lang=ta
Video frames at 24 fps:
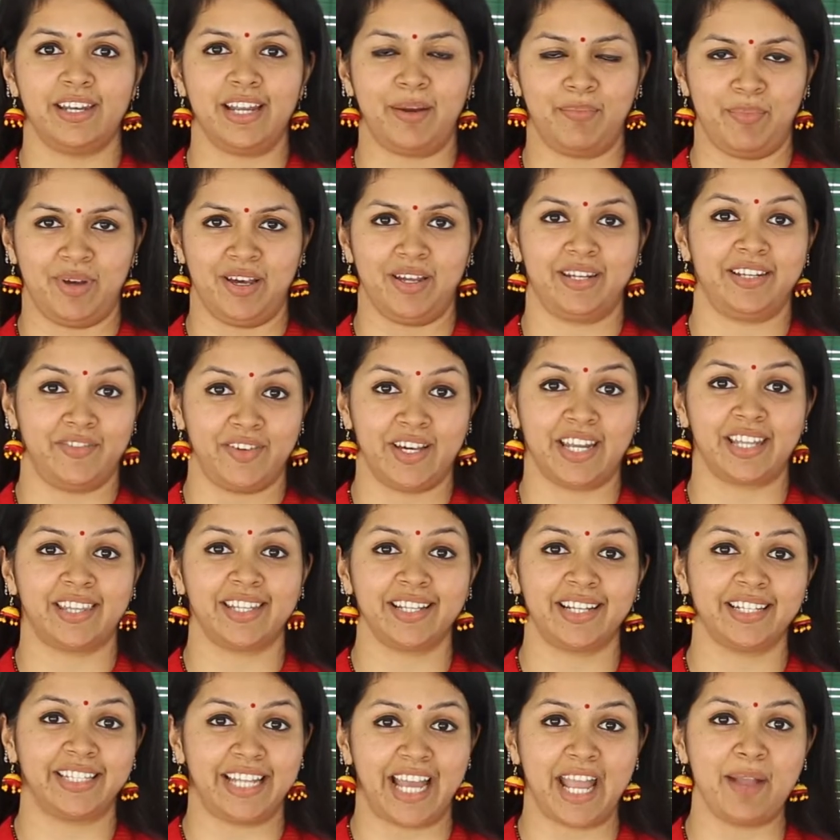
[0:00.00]
நம்ம
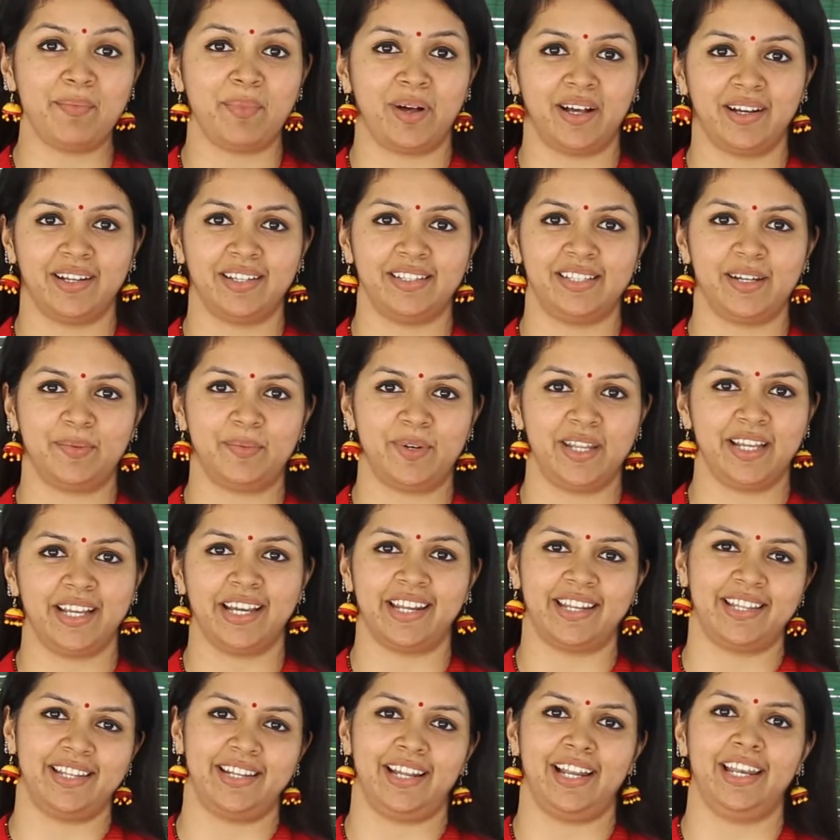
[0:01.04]
வரத்துக்கு டைம் ஆகுது
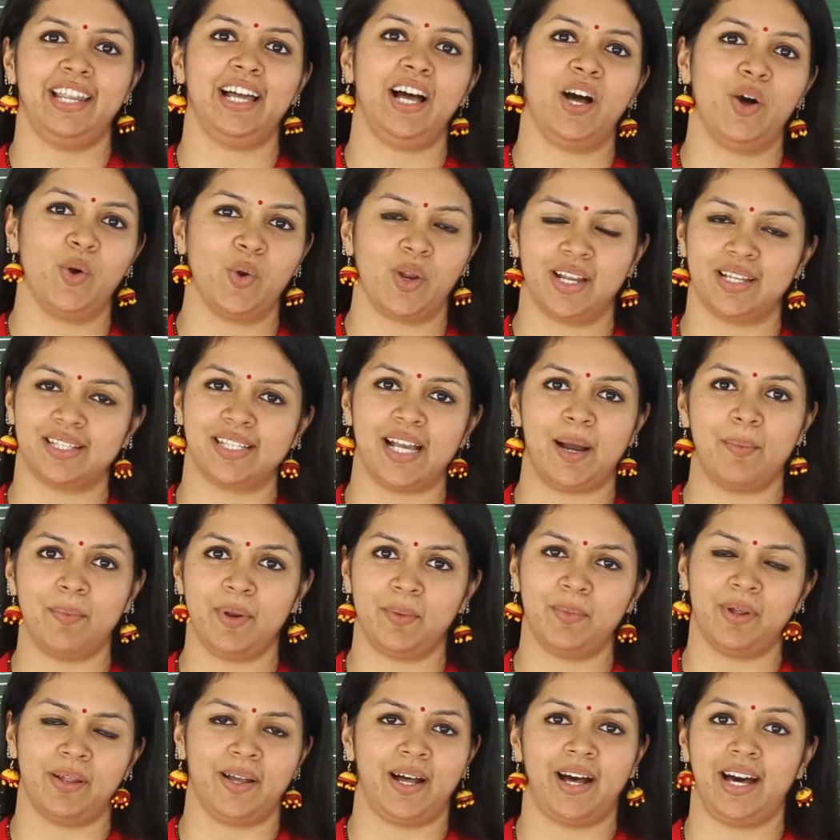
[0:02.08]
அப்படிங்கிறதுனால அவங்க
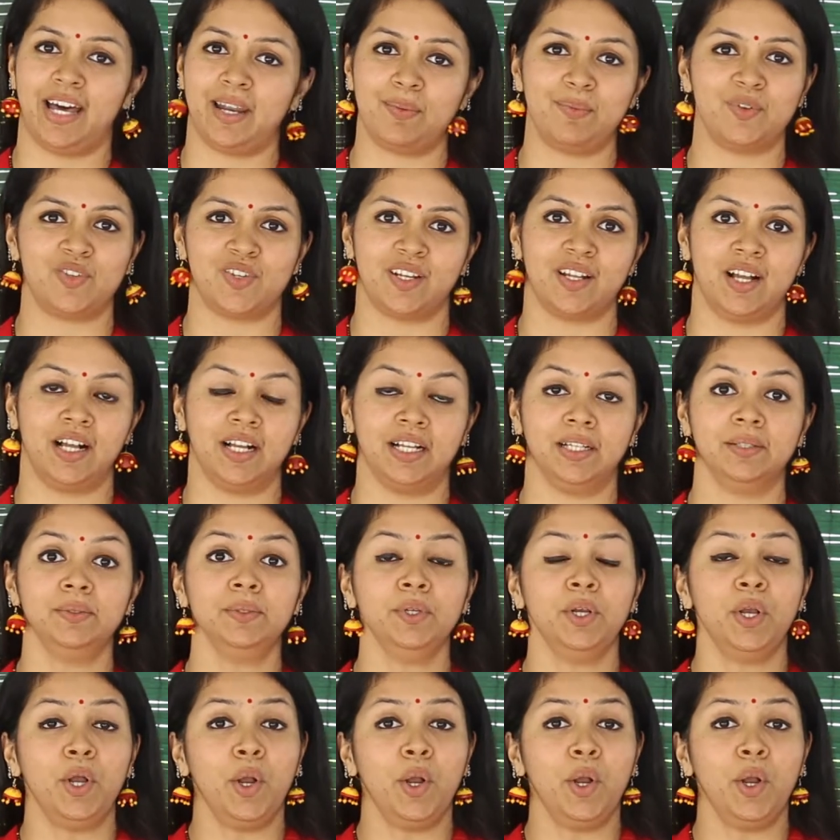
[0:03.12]
சாப்பிட ஆரம்பிச்சிருக்காங்க